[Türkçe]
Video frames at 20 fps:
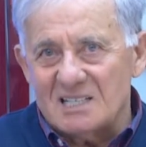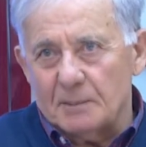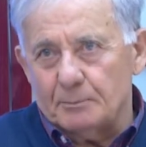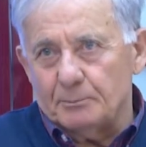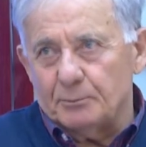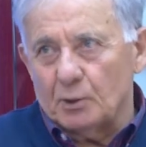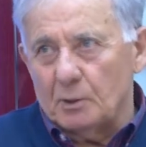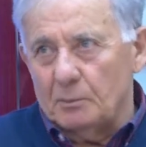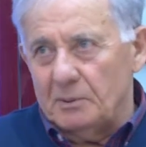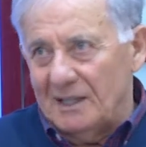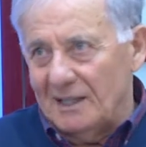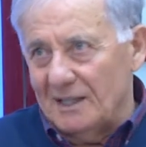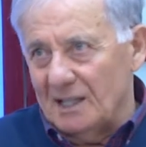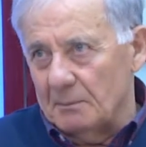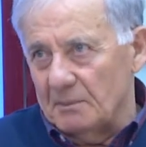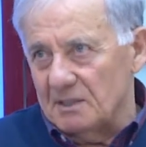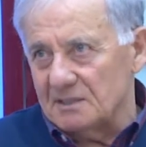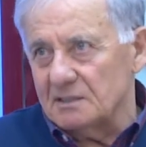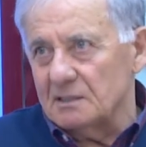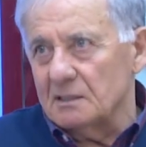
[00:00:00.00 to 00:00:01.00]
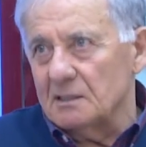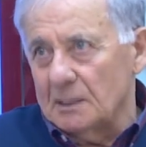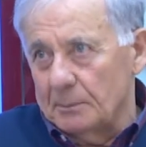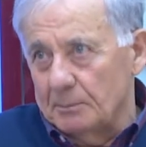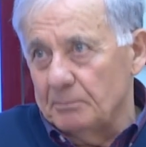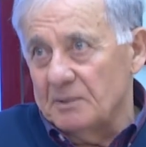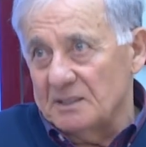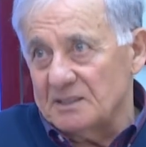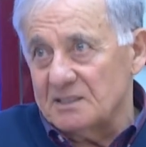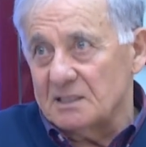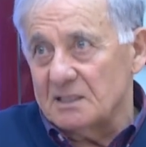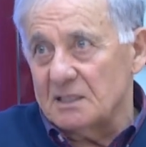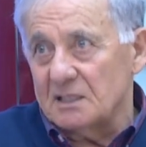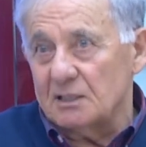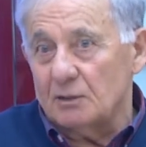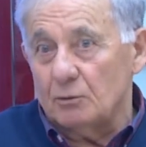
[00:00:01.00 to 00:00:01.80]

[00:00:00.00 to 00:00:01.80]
planlaması yapılması gerekir.